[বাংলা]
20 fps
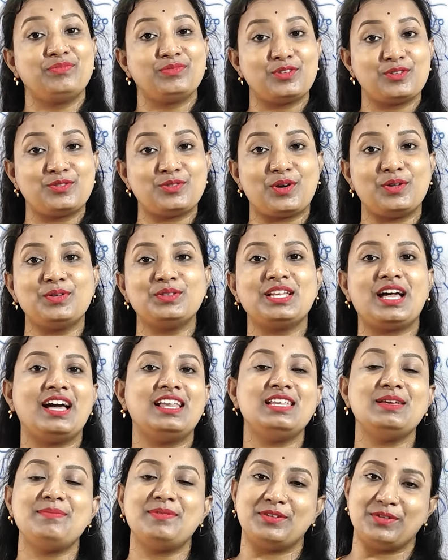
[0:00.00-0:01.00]
তো চলো
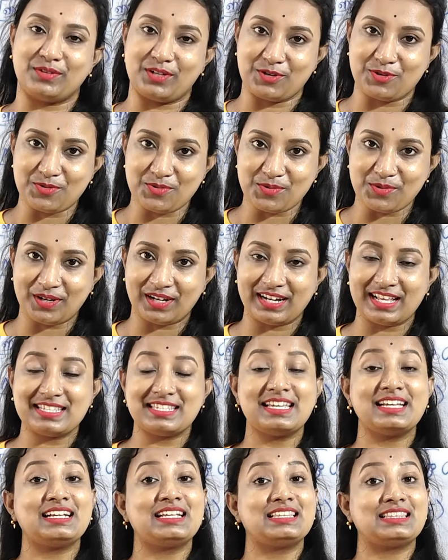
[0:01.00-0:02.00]
তাহলে ভিডিওটা শুরু করা
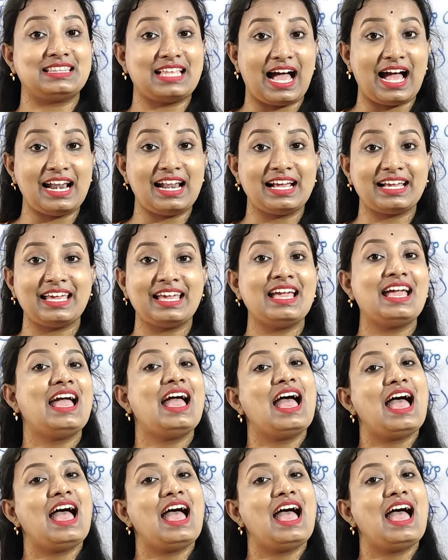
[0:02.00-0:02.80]
যাক তার আগে